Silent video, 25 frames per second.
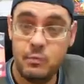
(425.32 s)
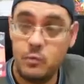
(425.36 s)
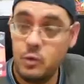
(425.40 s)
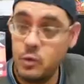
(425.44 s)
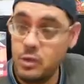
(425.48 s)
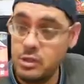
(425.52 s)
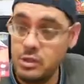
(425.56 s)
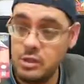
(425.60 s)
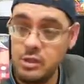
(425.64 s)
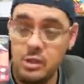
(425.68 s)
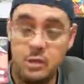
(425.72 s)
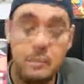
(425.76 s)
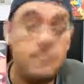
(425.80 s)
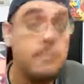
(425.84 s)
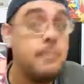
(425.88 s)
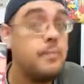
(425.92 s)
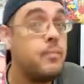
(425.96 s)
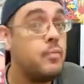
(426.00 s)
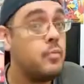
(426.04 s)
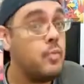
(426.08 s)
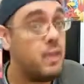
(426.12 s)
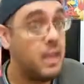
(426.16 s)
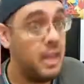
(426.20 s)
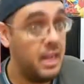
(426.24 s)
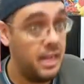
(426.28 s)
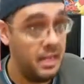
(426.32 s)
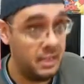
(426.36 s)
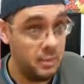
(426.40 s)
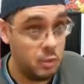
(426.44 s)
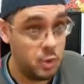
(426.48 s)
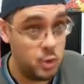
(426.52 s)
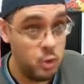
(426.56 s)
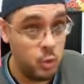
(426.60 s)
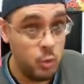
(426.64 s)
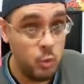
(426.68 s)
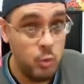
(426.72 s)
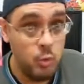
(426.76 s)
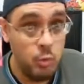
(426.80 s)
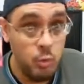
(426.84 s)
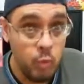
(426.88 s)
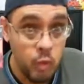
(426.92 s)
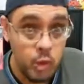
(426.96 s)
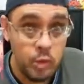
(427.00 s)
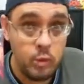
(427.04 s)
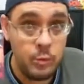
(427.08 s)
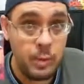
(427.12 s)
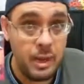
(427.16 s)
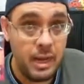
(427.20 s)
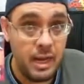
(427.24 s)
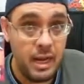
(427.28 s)
Então, assim, ele ainda é um jogo
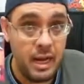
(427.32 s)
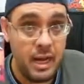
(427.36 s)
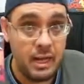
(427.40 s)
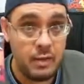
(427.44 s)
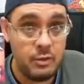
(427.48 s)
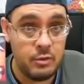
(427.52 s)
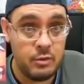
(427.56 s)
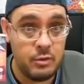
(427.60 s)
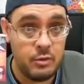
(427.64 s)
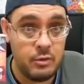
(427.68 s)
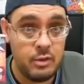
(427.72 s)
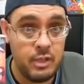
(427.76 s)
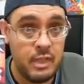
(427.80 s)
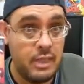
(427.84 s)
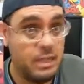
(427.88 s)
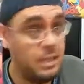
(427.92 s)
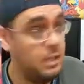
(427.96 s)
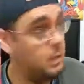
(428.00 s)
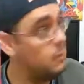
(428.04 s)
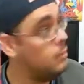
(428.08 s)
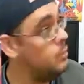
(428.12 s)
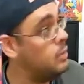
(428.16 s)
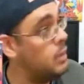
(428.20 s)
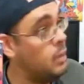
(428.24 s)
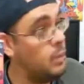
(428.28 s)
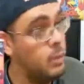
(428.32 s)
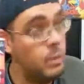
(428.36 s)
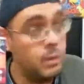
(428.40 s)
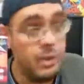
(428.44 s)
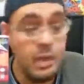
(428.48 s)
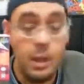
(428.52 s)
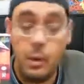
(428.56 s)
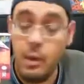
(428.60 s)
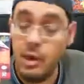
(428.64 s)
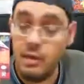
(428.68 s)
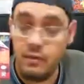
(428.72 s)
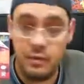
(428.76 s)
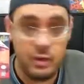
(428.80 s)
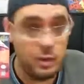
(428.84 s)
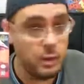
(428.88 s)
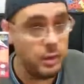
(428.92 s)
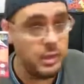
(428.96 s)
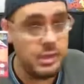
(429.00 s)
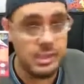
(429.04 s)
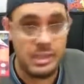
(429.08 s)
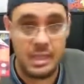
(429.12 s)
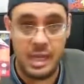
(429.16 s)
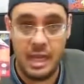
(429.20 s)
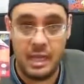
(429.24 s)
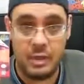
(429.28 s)
muito barato, ele não, não, não é
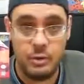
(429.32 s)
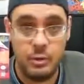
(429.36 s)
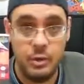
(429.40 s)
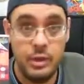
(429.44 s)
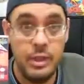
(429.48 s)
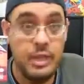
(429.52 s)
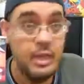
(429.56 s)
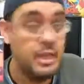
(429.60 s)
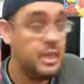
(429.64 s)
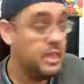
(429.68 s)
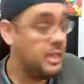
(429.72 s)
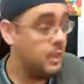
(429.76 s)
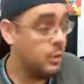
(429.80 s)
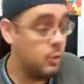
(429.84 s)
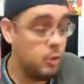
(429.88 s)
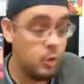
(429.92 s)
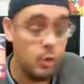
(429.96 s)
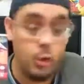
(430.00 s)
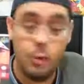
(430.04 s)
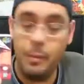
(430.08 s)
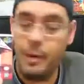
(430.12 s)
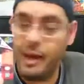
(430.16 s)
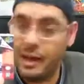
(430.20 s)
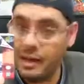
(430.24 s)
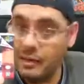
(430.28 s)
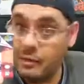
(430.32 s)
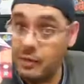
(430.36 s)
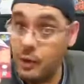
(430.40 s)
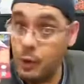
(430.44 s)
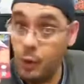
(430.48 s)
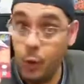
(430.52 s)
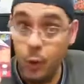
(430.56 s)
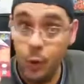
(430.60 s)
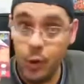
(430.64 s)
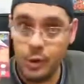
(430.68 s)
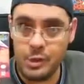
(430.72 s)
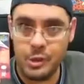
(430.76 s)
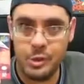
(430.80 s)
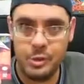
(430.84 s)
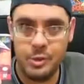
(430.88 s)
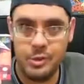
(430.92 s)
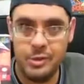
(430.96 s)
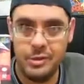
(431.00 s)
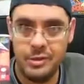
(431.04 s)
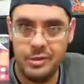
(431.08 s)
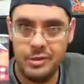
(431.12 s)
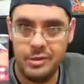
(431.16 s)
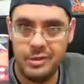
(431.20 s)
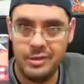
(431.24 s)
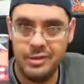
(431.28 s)
valorizado. E é um jogo maravilhoso,
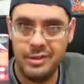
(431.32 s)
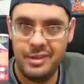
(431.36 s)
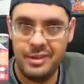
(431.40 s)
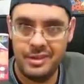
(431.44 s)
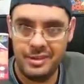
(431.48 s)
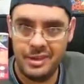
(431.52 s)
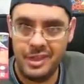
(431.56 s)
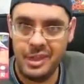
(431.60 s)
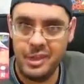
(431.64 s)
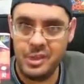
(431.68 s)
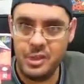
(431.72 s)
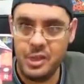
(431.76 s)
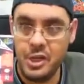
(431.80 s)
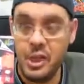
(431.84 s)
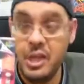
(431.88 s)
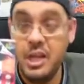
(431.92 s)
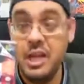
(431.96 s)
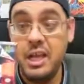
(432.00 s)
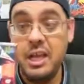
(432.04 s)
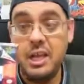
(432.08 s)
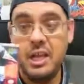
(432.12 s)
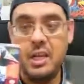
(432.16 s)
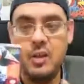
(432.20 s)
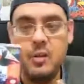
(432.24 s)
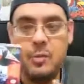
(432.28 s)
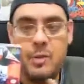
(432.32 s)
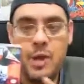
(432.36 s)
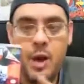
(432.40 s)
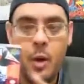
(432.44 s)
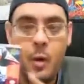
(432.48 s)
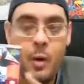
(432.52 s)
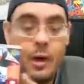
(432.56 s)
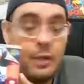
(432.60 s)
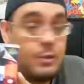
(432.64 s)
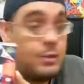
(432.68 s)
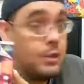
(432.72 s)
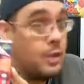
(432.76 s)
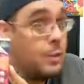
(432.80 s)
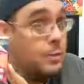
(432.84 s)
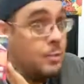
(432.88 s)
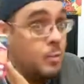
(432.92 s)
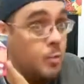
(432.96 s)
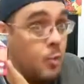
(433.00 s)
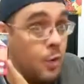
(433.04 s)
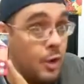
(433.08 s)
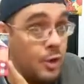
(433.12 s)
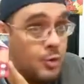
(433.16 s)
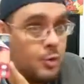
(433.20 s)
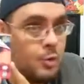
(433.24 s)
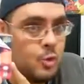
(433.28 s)
entende? E o 64 tem
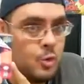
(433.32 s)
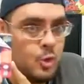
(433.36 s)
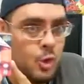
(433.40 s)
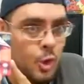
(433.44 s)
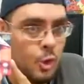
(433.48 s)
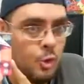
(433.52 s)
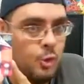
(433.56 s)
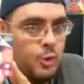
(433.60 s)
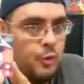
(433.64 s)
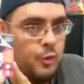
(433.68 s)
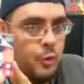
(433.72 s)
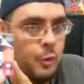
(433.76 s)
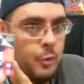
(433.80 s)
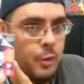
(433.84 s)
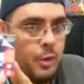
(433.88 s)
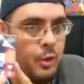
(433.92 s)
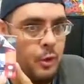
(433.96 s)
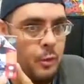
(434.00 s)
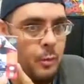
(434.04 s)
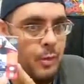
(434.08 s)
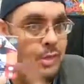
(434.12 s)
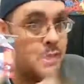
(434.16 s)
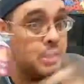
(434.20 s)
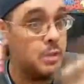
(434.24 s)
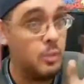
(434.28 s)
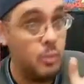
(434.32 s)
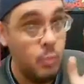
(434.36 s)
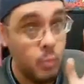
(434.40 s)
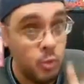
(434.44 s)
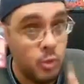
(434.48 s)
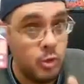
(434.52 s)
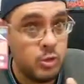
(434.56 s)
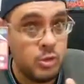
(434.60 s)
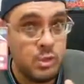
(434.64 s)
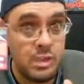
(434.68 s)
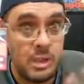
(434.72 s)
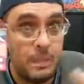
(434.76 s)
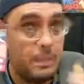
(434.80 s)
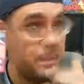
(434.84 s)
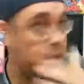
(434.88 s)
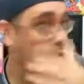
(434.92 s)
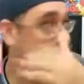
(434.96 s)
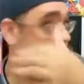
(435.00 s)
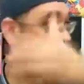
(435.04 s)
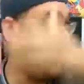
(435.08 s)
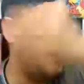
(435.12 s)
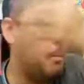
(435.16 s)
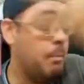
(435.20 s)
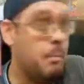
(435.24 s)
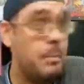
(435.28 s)
muitos jogos de Fórmula 1, mas são muitos, dá pra
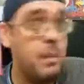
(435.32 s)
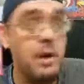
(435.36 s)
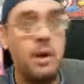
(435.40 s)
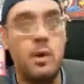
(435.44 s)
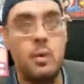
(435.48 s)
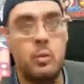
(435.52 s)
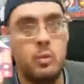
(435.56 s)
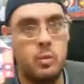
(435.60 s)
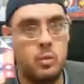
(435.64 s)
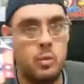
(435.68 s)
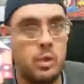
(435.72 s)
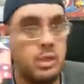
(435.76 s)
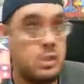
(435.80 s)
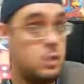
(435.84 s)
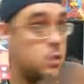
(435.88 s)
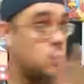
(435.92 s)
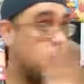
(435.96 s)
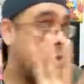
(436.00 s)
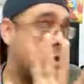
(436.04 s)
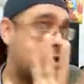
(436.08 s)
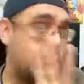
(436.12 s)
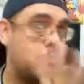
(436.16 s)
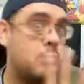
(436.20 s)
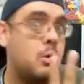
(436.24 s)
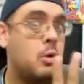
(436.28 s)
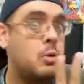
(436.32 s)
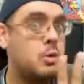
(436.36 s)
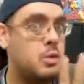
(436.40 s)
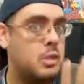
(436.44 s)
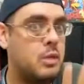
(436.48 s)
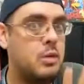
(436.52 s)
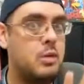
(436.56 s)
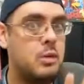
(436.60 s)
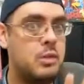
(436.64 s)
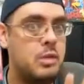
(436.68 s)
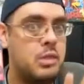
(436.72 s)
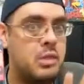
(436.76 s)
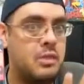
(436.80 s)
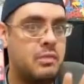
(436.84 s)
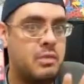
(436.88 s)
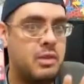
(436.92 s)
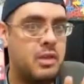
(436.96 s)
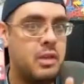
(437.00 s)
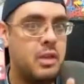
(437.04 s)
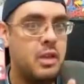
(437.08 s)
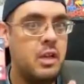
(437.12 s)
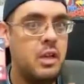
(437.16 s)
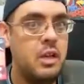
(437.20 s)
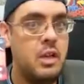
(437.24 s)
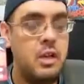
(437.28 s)
encher a mão, as duas mãos inclusive,
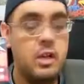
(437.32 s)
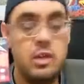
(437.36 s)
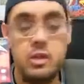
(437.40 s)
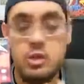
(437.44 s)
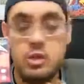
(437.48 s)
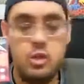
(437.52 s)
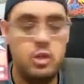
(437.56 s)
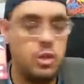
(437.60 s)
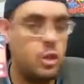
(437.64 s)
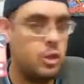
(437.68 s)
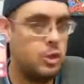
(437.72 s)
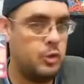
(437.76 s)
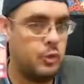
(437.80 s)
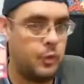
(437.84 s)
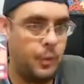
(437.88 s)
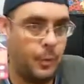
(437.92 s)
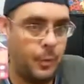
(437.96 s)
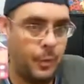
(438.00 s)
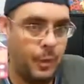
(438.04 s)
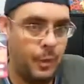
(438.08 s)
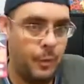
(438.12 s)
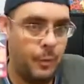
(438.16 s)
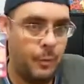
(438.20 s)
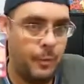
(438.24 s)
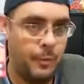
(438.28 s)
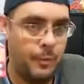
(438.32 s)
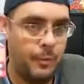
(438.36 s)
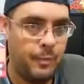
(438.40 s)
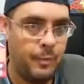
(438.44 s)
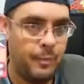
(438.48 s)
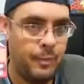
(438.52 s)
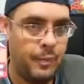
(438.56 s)
de jogos de Fórmula